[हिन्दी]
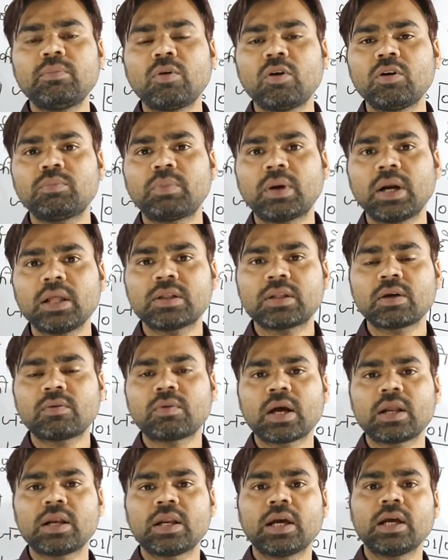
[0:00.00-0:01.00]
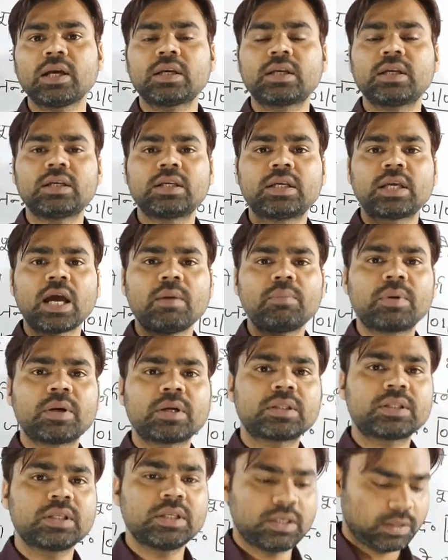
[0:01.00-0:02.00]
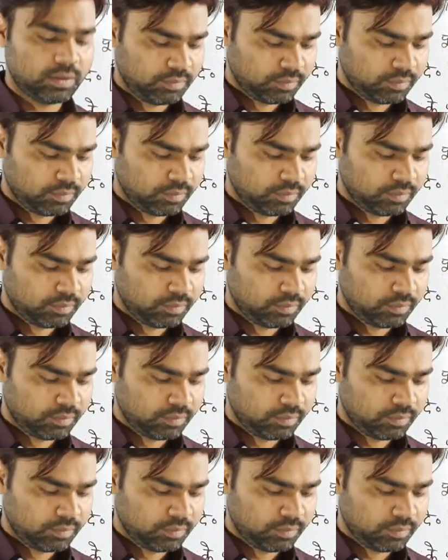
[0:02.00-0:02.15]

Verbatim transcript: एक बहुत बड़ा सवाल है कि क्या भर्ती